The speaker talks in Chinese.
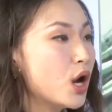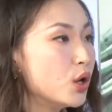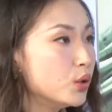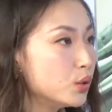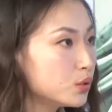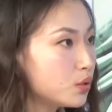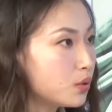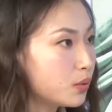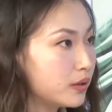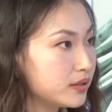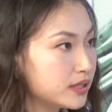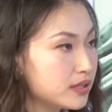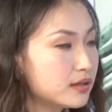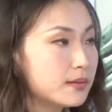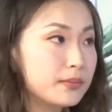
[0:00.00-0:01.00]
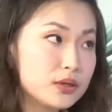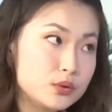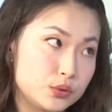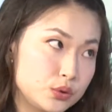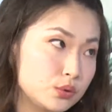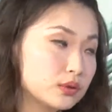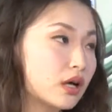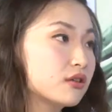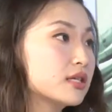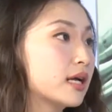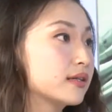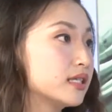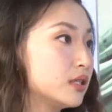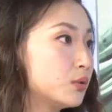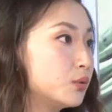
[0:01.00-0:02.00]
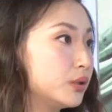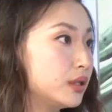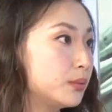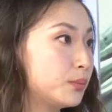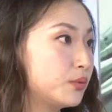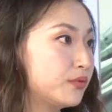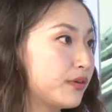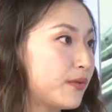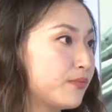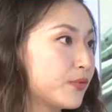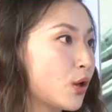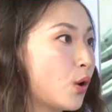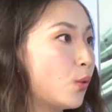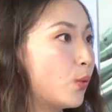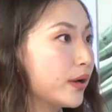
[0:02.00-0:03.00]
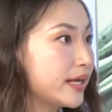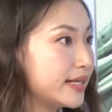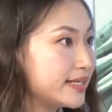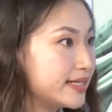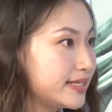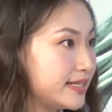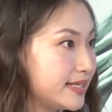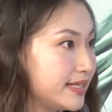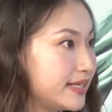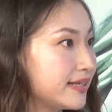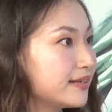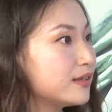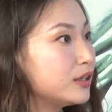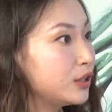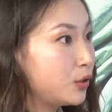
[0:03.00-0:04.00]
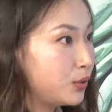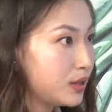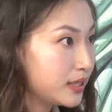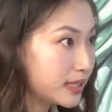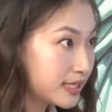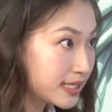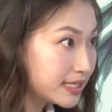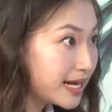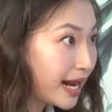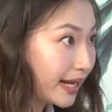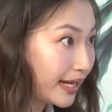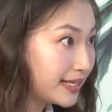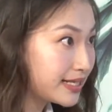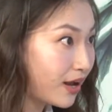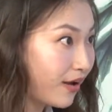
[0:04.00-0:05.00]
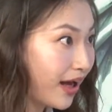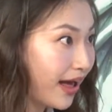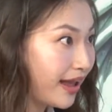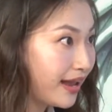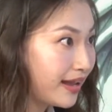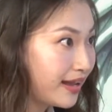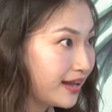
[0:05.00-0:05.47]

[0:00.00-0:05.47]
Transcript: 如果我真的没有用到长期护理的部分，我给自己留一个资产给小孩。